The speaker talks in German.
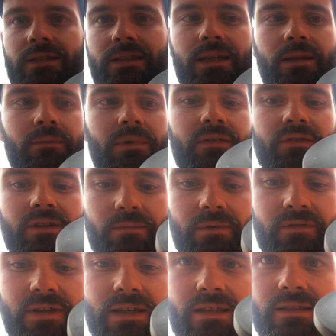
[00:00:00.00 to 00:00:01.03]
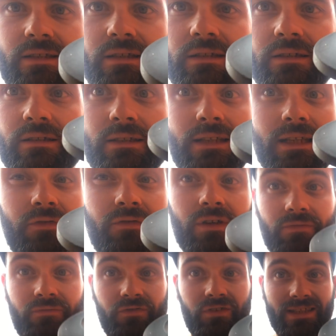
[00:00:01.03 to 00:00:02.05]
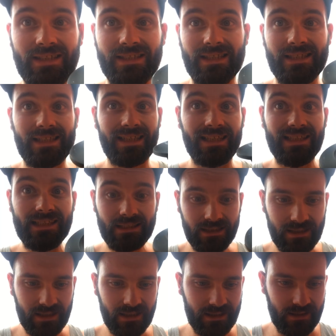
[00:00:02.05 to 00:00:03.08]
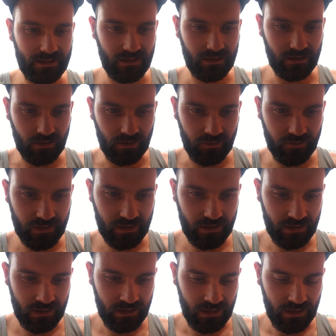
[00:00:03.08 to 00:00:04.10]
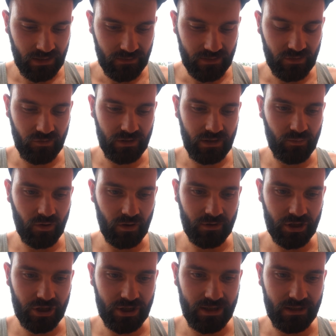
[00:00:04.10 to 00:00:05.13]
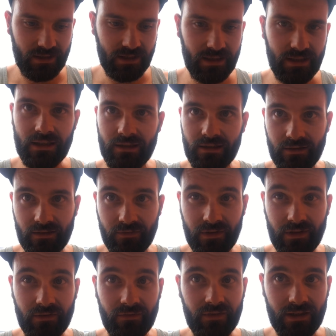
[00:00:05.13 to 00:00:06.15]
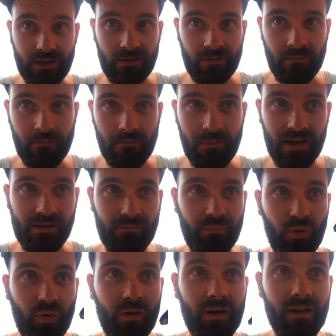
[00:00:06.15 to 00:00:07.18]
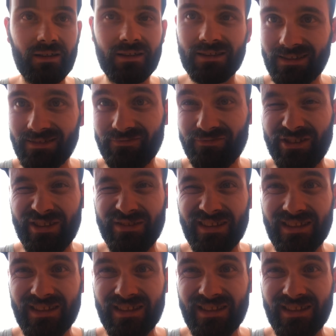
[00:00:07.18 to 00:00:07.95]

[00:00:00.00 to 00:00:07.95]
den machen wir jetzt mal fest. Dafür haben wir dieses Riesenteil gekauft, was nur in die Bohrmaschine geht. Das ist auf jeden Fall mal ein Bohrer, würde ich